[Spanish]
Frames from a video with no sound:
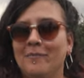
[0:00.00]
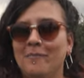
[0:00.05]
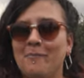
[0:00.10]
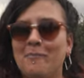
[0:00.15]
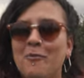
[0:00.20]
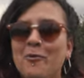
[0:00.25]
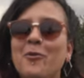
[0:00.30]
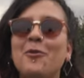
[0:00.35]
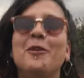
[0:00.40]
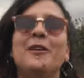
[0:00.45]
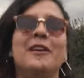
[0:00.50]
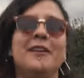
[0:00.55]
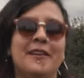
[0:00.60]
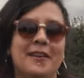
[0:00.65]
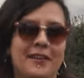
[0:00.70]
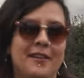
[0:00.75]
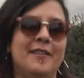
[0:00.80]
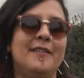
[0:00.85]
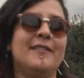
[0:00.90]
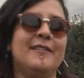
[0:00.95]
muy
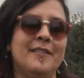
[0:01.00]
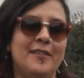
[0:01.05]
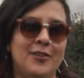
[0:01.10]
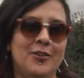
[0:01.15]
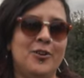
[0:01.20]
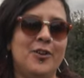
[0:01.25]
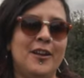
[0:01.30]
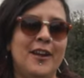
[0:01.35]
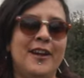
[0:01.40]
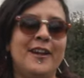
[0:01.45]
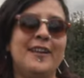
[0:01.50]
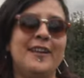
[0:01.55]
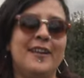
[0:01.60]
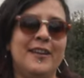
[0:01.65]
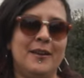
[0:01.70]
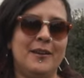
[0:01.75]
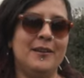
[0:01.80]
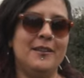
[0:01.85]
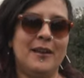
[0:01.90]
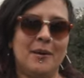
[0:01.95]
enriquecedora y
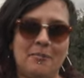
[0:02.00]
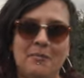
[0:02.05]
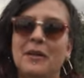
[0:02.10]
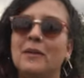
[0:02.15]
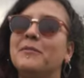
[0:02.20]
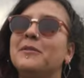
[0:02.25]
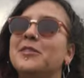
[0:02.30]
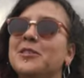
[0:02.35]
que también